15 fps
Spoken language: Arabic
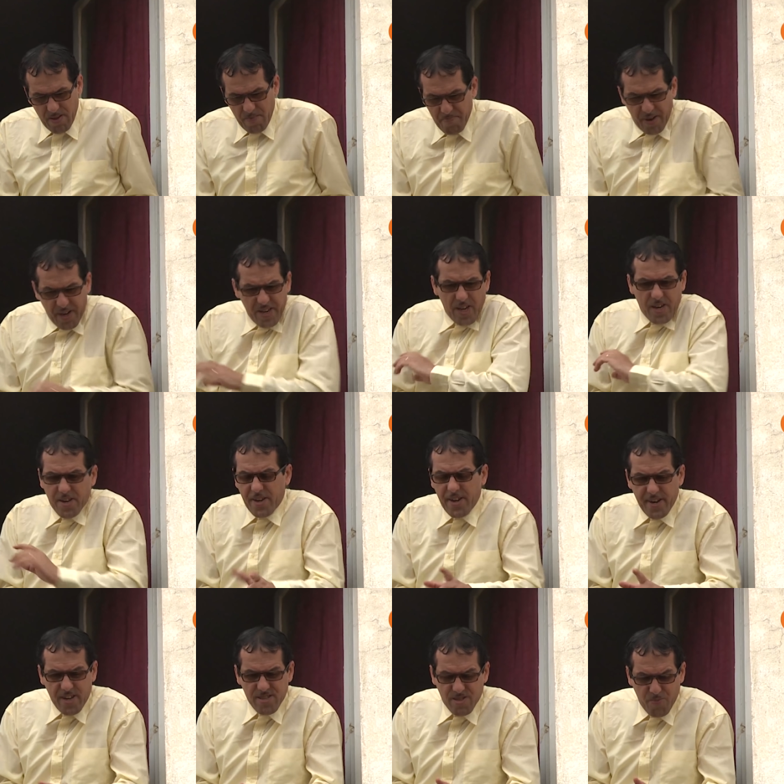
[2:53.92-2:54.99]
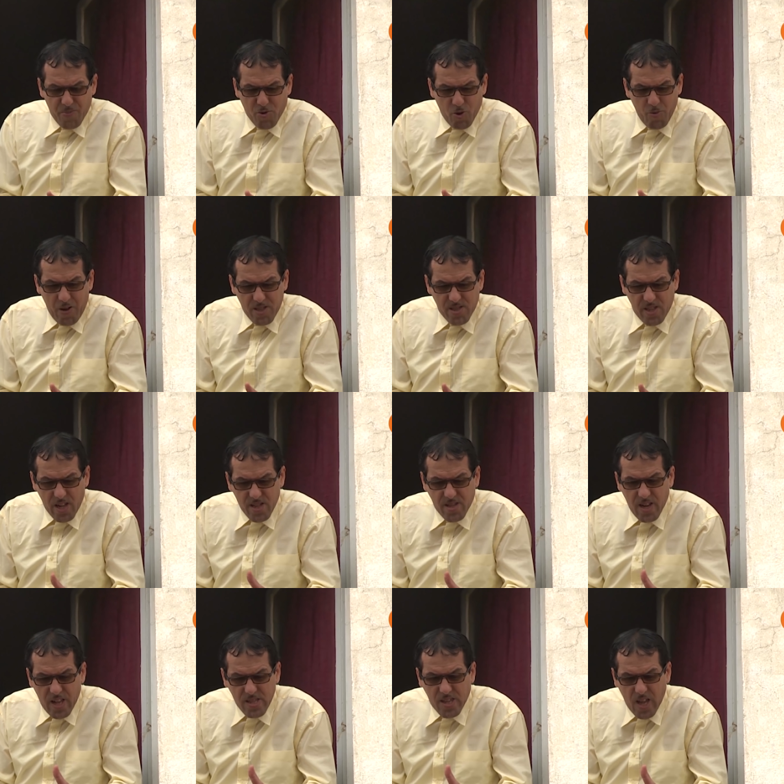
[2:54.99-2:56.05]
بلاكني نحسب لكم حتى
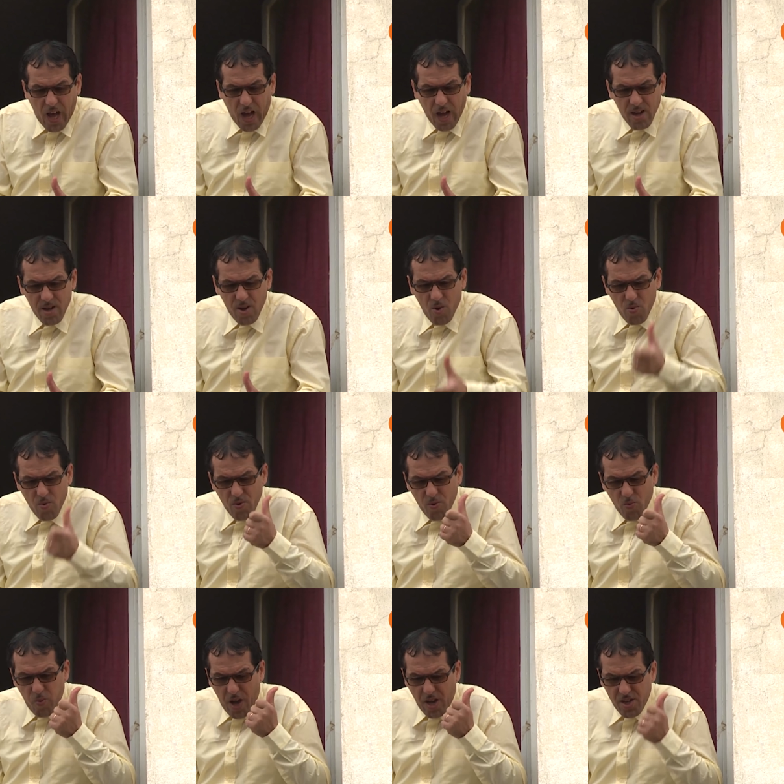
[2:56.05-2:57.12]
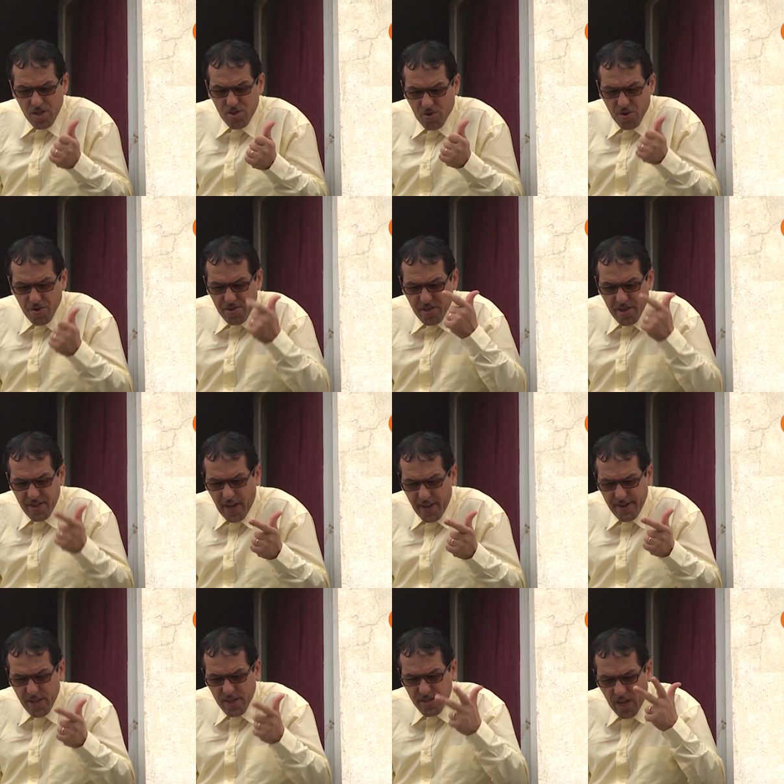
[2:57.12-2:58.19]
لثلاثة واحد دور
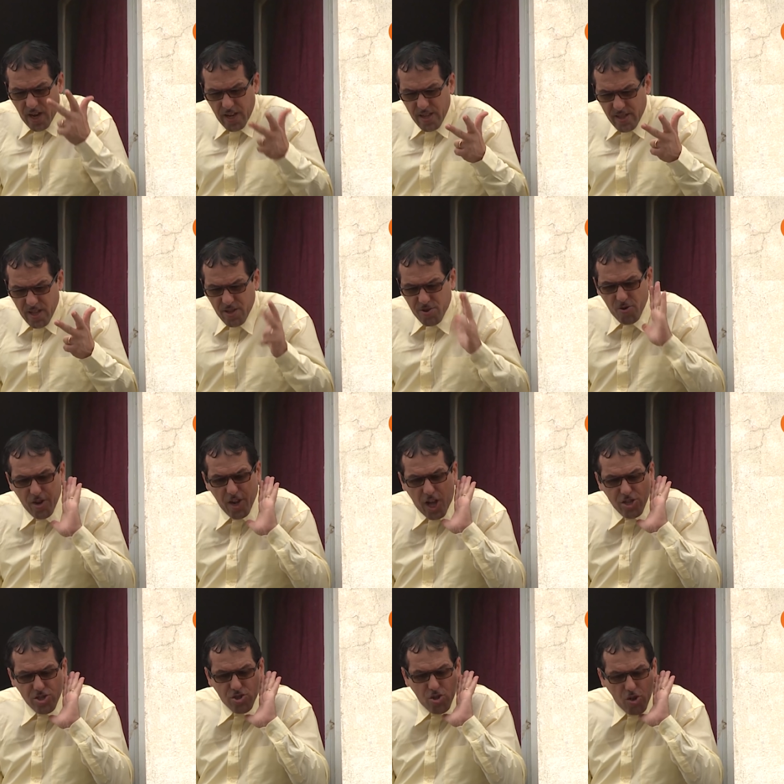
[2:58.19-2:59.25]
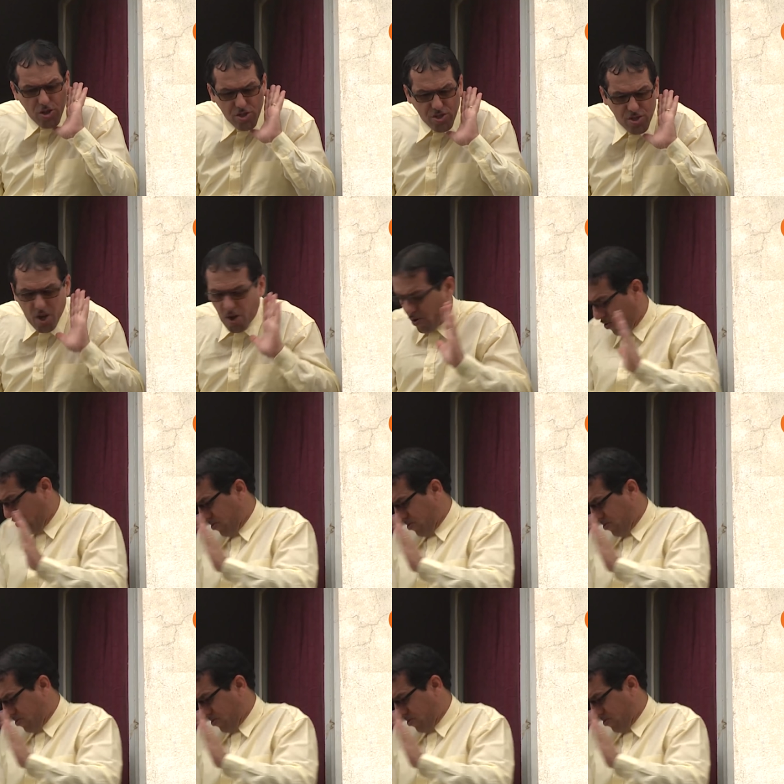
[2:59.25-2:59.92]
اثنين ثلاثة تولي قستو قستو